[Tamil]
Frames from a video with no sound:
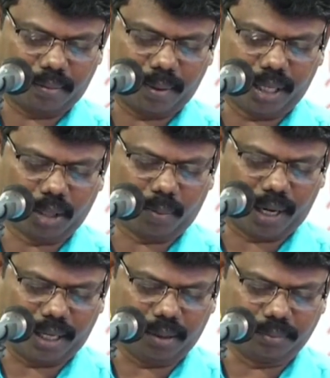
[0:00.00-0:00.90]

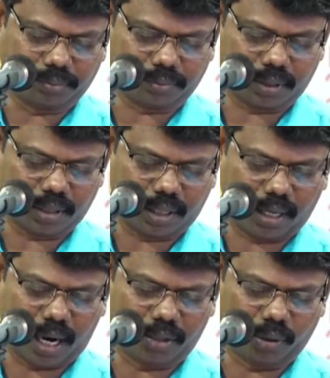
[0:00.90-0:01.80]
மேட்டுப்பாளையம்
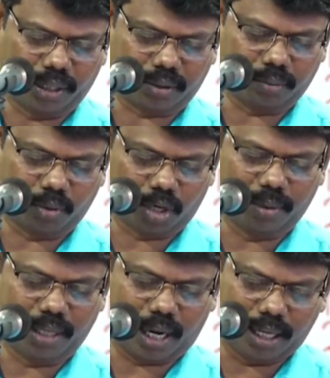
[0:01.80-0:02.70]
காட்டுயிர்
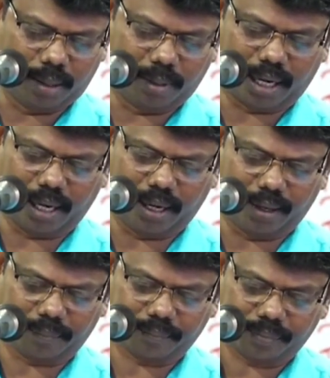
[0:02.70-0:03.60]
முகமது அலி அவர்களே
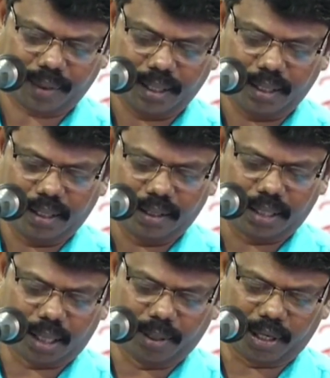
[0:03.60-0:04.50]

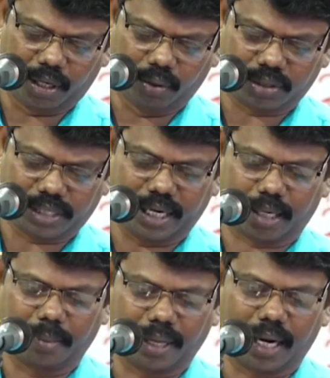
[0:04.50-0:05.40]
திருவற்றியூர்
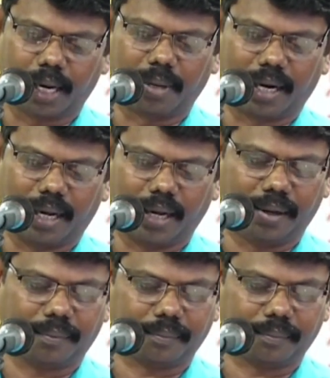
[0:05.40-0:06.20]
ஷேக் மீரான் அவர்களே